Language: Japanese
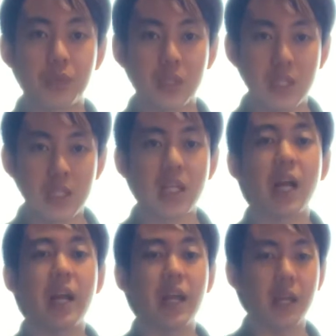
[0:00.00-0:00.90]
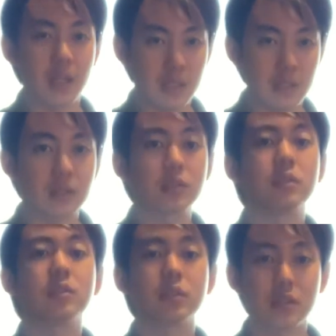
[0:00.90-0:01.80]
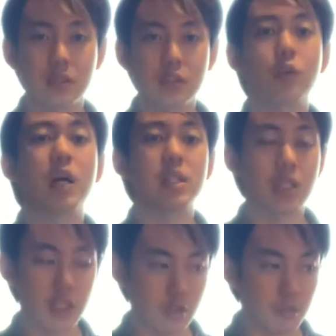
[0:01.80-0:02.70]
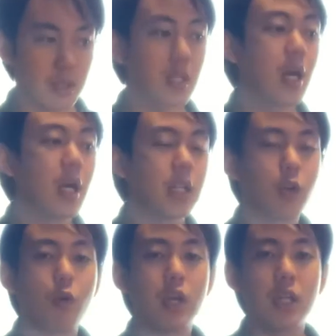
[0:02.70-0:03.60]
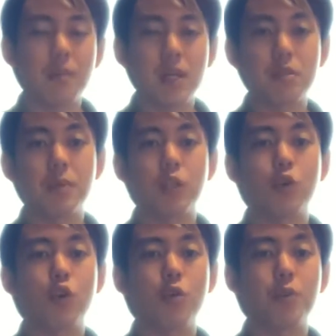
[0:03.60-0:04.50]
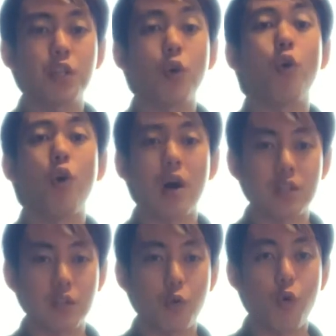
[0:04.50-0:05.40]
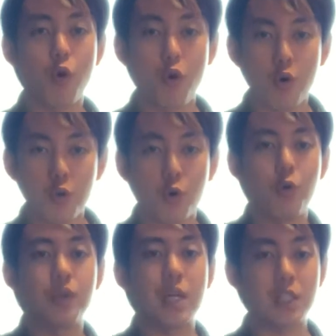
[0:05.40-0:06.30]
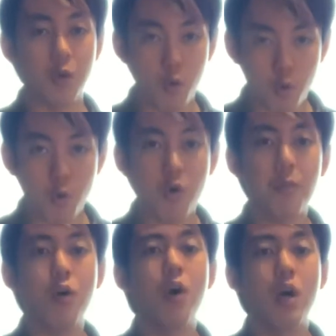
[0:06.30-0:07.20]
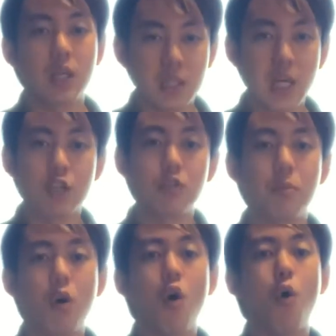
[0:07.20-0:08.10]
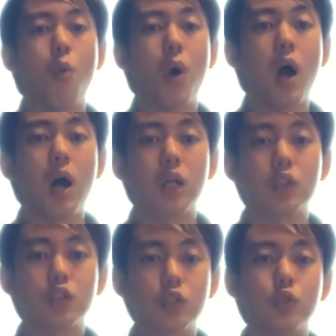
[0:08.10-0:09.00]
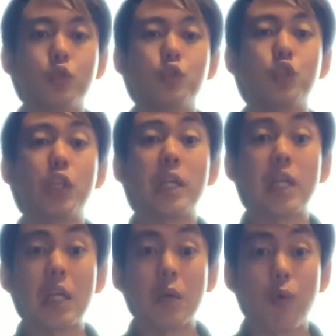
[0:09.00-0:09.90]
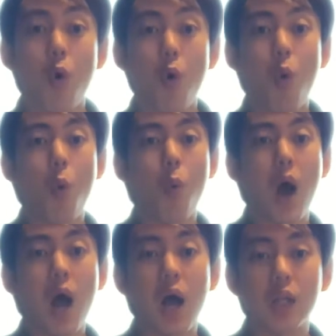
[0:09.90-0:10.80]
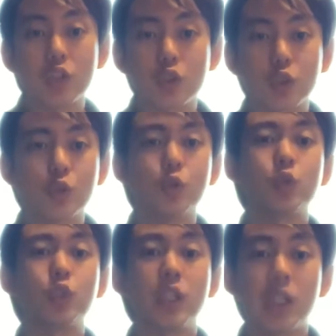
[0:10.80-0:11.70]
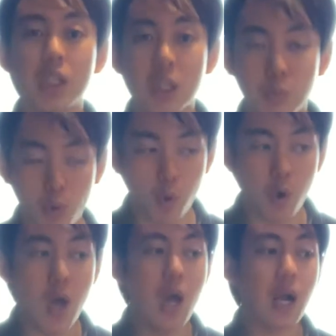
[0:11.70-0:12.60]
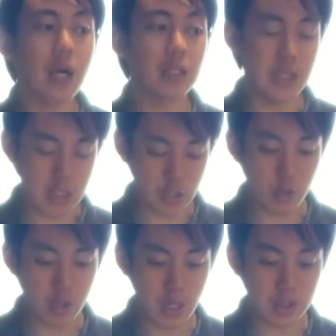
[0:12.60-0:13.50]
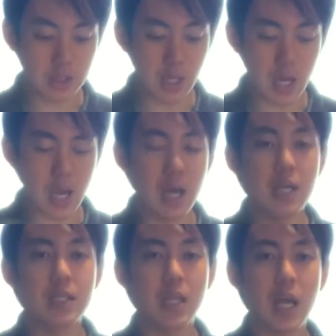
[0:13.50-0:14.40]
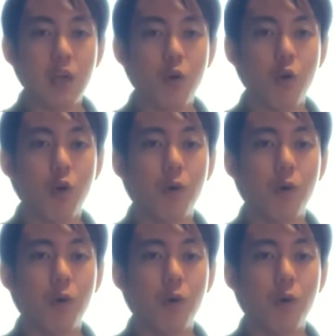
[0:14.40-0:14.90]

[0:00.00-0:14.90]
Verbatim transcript: しかねえ。という感じになっております。で、これでまずメトロノームに両方合わせる。こう、同じ方向も、逆も、ワン、ツー、スリー、フォー、ワン、ツー、スリー、フォーができるようになったら、最後